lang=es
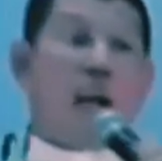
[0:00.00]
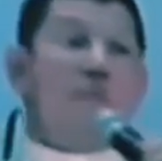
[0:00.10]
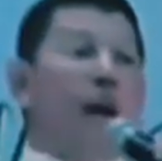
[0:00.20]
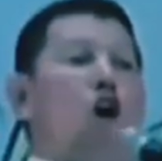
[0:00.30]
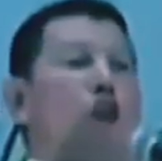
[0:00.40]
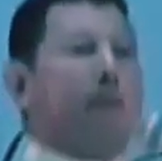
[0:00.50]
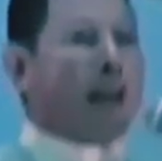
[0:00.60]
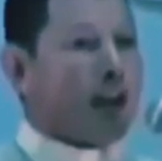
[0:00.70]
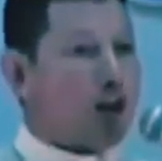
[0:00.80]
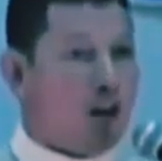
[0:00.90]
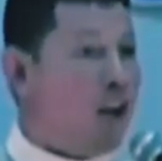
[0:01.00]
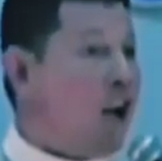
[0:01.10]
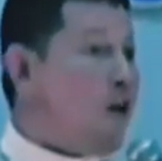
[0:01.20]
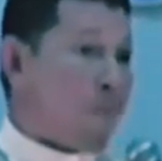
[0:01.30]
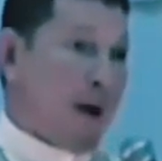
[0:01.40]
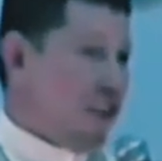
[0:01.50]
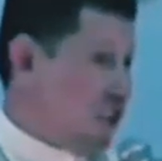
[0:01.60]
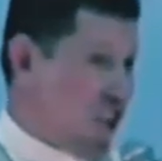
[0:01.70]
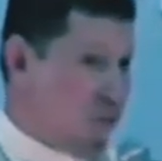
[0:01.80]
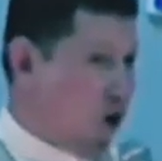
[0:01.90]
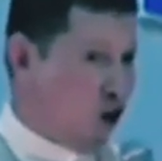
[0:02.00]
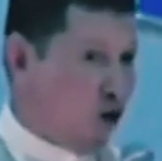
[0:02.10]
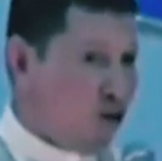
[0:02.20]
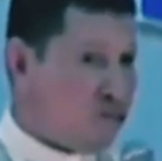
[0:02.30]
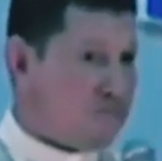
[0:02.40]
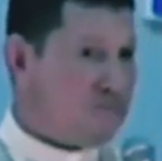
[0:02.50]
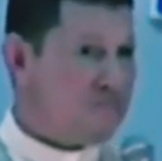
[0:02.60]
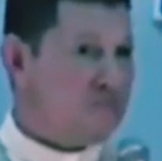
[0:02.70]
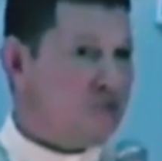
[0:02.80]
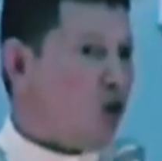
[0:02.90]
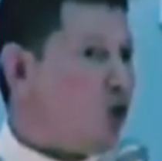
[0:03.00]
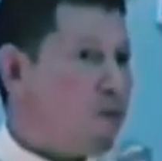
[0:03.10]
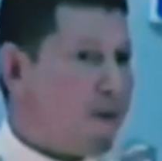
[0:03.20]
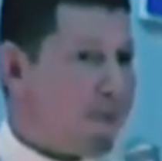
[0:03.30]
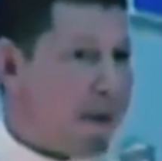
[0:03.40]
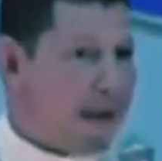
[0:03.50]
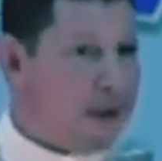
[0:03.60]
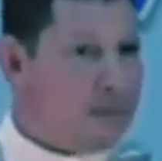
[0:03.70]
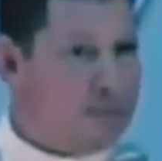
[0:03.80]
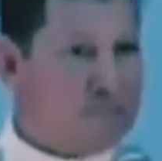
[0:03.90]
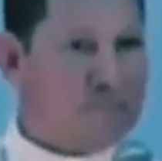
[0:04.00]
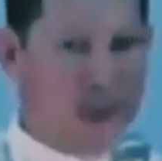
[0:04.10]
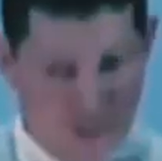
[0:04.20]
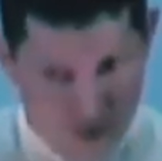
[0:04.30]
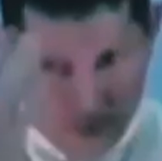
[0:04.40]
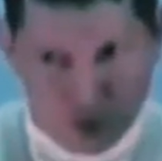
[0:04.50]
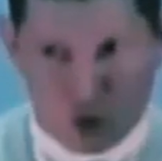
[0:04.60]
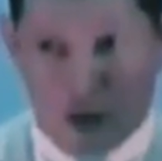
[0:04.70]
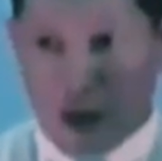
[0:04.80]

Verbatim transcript: que era el mejor médico. Pues ni modo, no fui más para él. Me fui para